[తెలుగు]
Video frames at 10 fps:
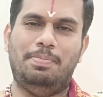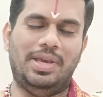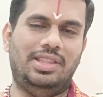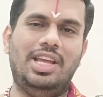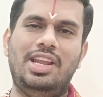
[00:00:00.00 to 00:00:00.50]

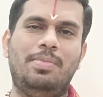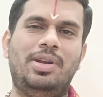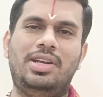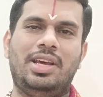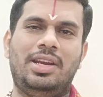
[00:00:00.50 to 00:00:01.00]
పెద్దలు
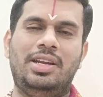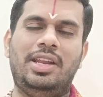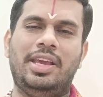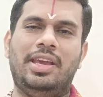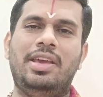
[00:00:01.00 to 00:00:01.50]

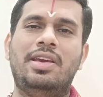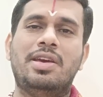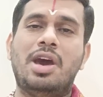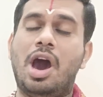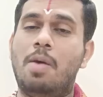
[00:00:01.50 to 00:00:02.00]
ఏమంటారంటే
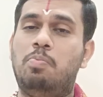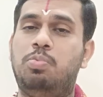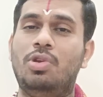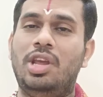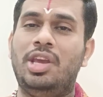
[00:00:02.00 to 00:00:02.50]

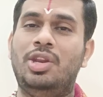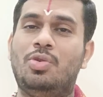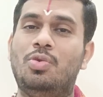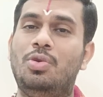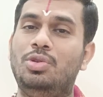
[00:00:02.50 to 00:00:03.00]
అప్పు లేని
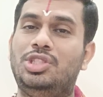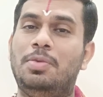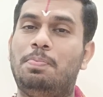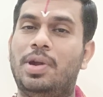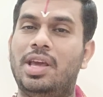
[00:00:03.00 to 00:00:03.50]
కూడు
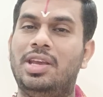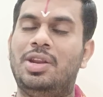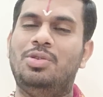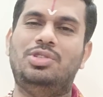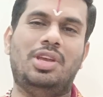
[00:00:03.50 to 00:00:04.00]

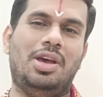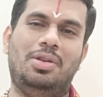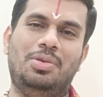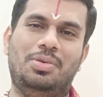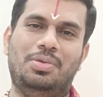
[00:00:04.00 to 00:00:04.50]
చిప్పడైనను
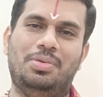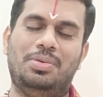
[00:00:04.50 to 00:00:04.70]
చాలు